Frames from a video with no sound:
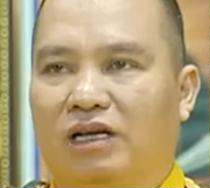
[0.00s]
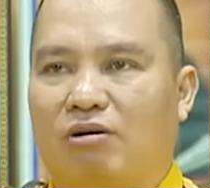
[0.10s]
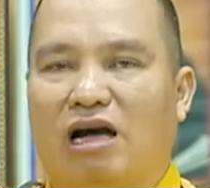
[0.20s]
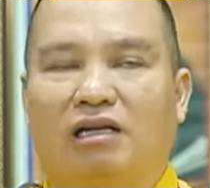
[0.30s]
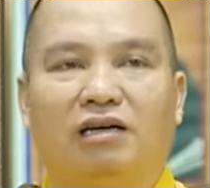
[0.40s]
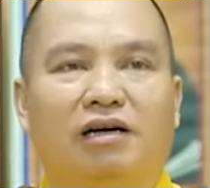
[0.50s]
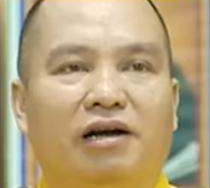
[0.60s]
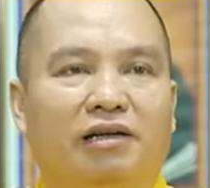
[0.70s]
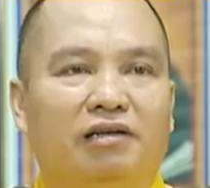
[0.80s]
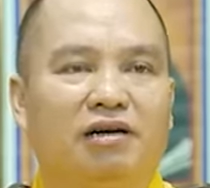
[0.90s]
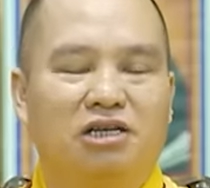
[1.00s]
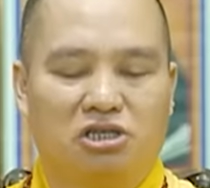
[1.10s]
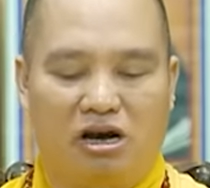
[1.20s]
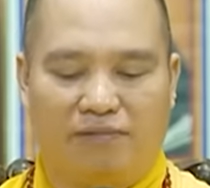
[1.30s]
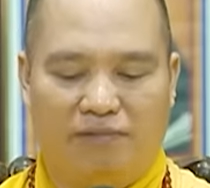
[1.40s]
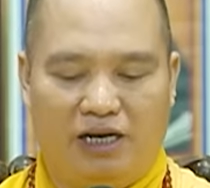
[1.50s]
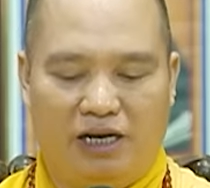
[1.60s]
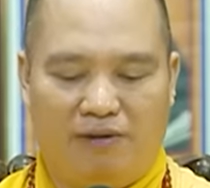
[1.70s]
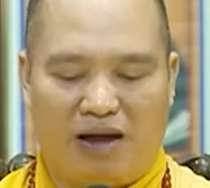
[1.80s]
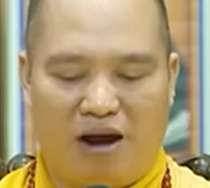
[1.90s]
Hòa Thượng ờ, thương xót
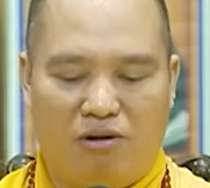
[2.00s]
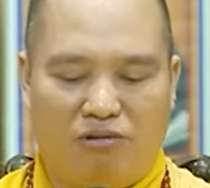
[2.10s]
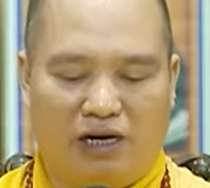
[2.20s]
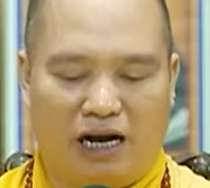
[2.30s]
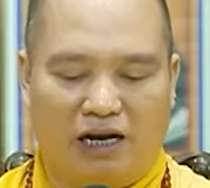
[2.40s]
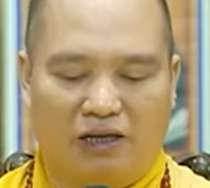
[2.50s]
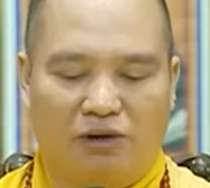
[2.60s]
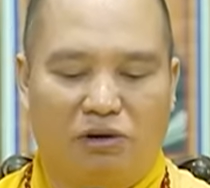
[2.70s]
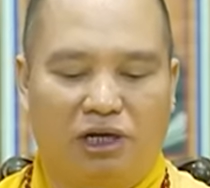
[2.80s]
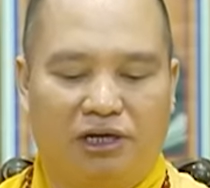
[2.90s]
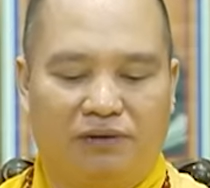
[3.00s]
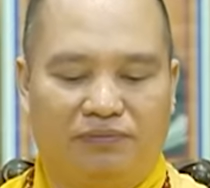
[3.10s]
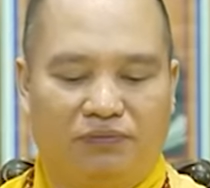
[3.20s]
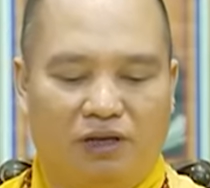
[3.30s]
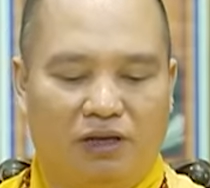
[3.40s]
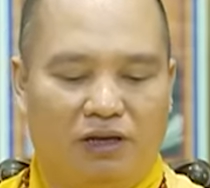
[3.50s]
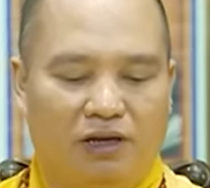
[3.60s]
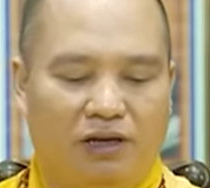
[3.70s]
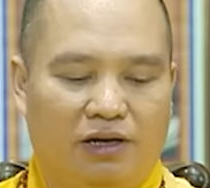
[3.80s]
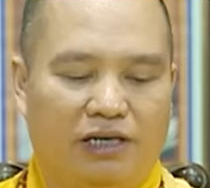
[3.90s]
mới bảo ông rằng ờ, thôi ờ,
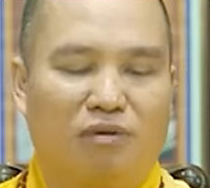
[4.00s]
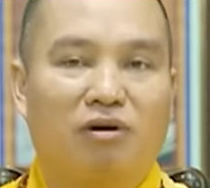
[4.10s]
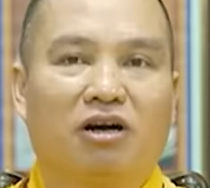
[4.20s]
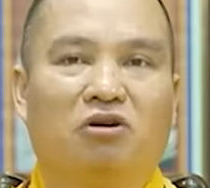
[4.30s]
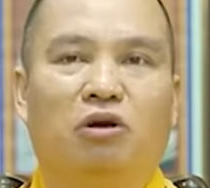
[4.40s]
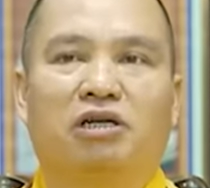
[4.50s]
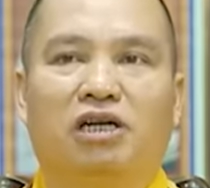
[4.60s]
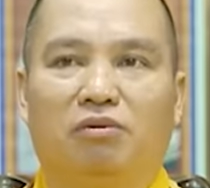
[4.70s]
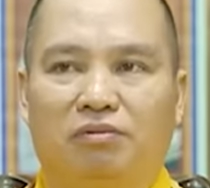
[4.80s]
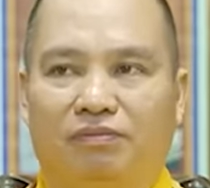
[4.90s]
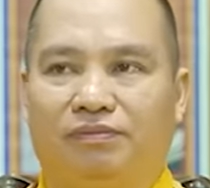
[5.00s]
trong cuộc sống